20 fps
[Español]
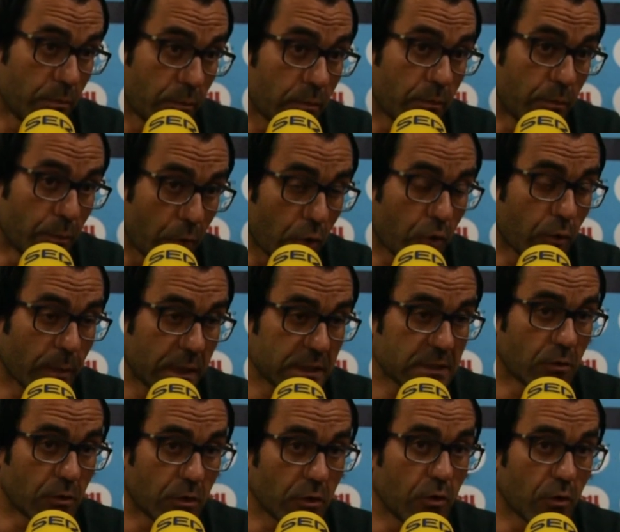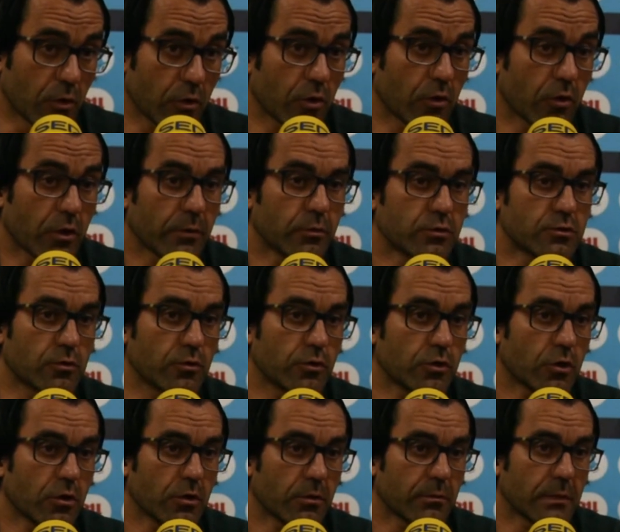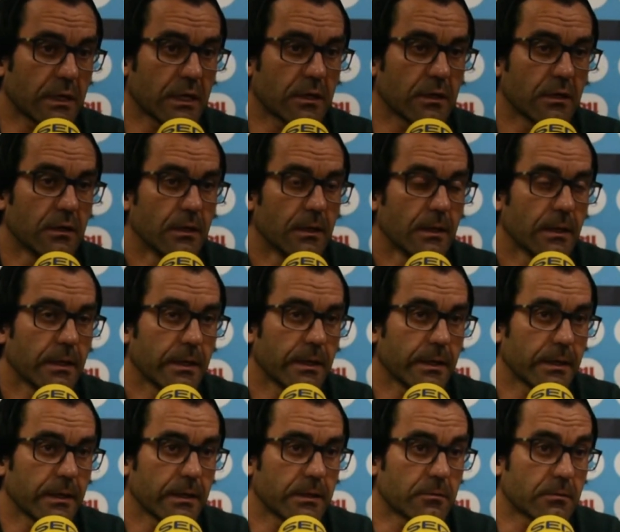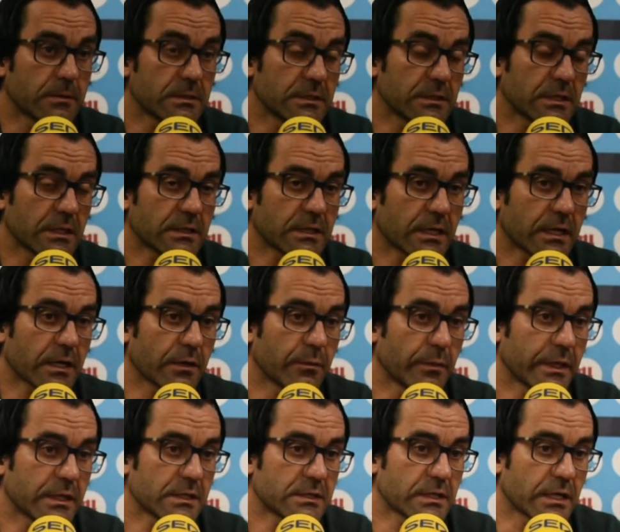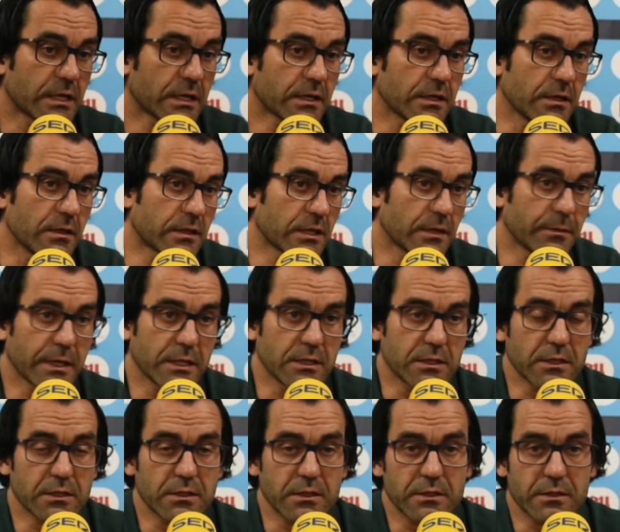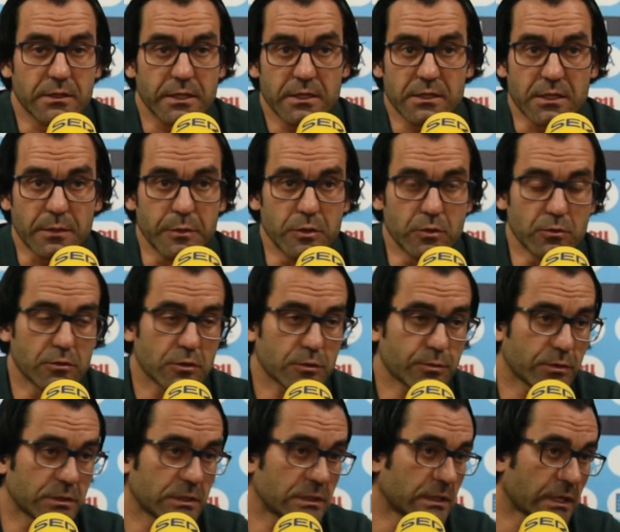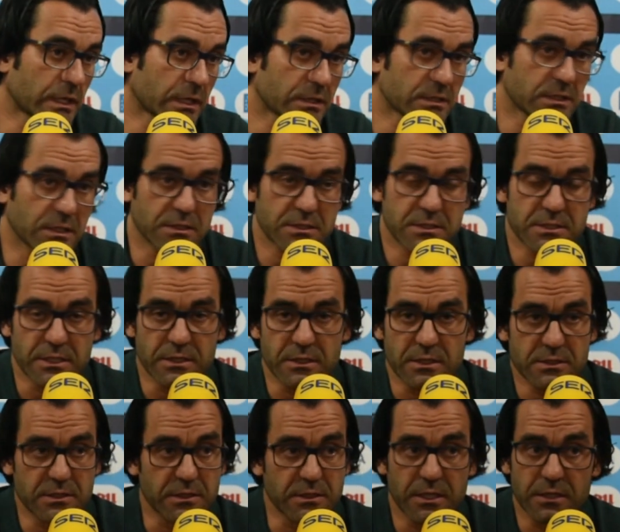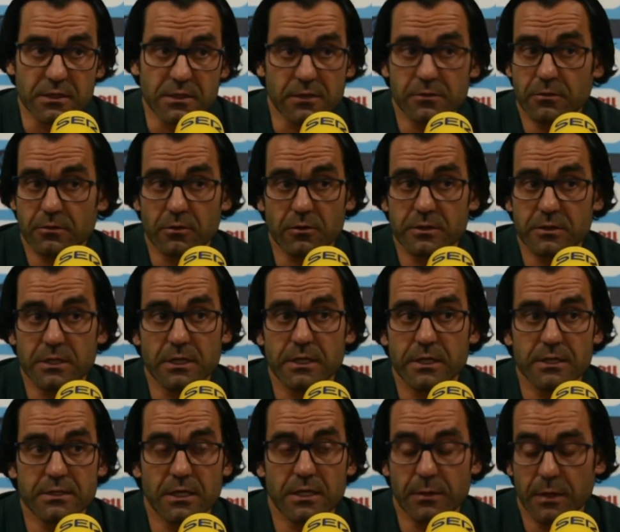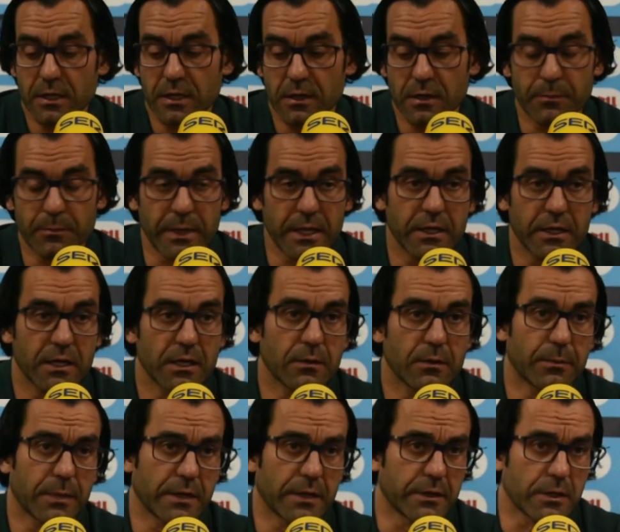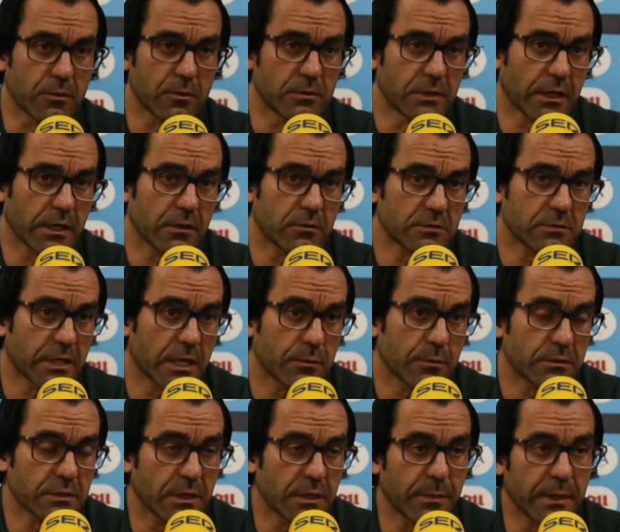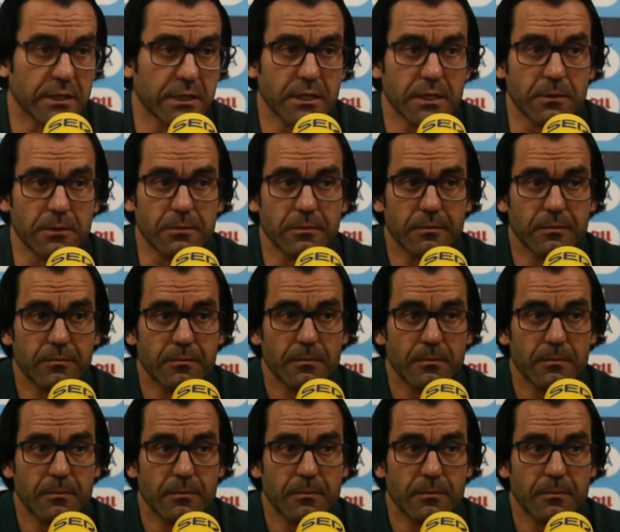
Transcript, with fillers: un poco más lo, lo que busco yo, ¿vale? Eh, entonces intentar que en vez de ser 15, 20, 30 minutos, pues intentar que sean 60, 70. Yo creo que es el, es el, el, plan, de ruta que nos tenemos que ir planteando.